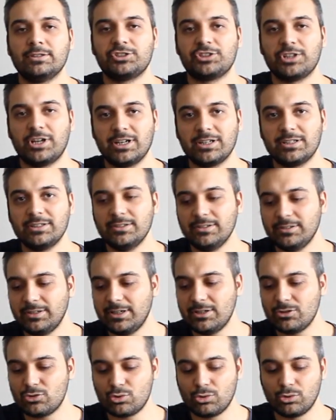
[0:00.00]
Şarkının
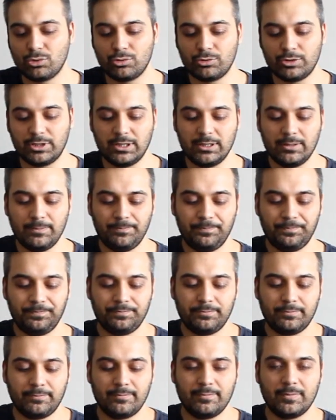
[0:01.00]
en sonunda
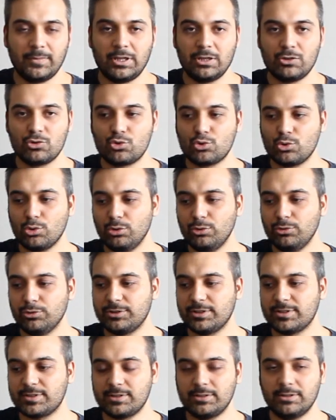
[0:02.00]
sol
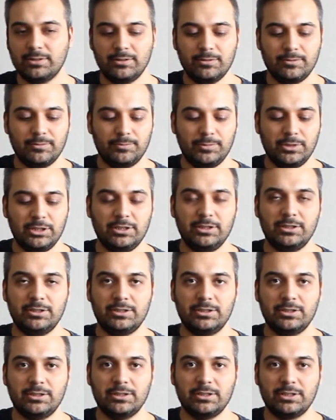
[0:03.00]
notasını
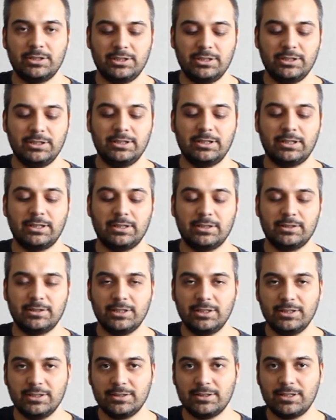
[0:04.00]
1, 2
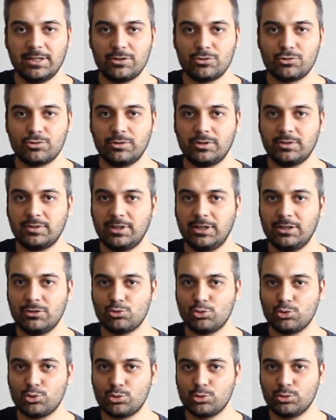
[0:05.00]
dedikten sonra teli
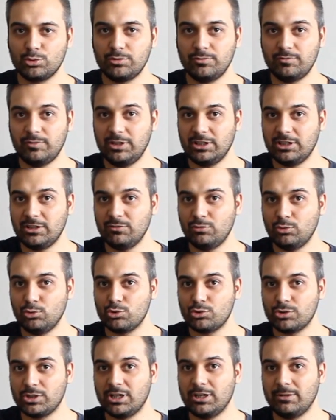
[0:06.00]
susturdum ve iki
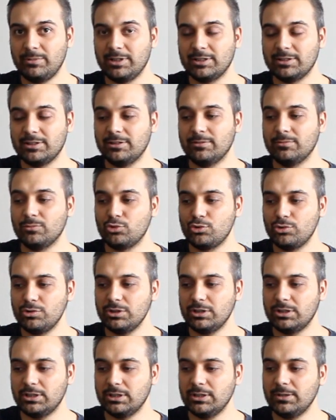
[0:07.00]
vuruş daha bekledim.
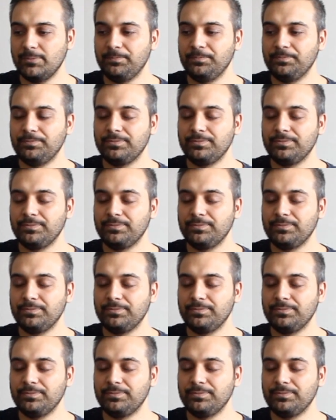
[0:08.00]
Çünkü